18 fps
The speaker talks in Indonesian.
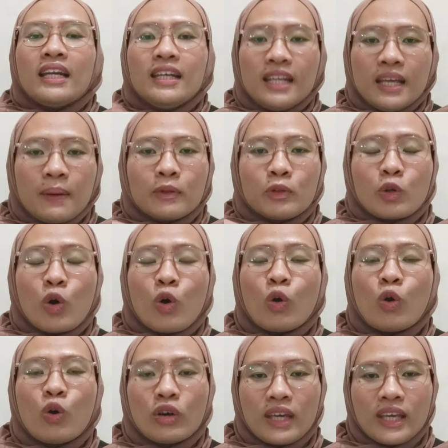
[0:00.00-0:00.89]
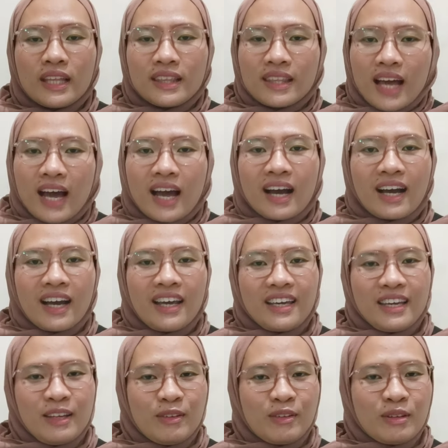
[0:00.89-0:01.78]
di toko kita
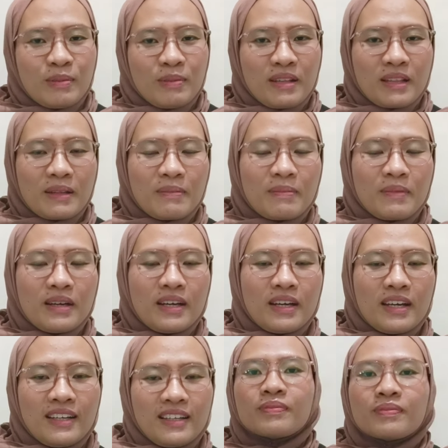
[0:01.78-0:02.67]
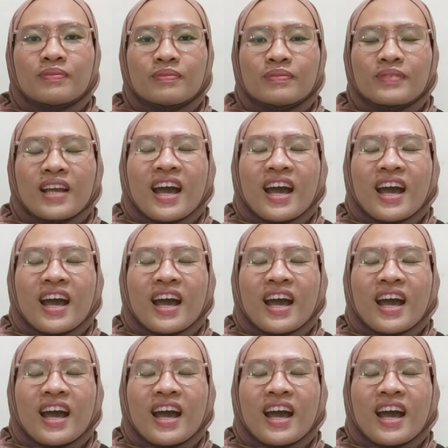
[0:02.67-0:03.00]
kayak gitu teman-teman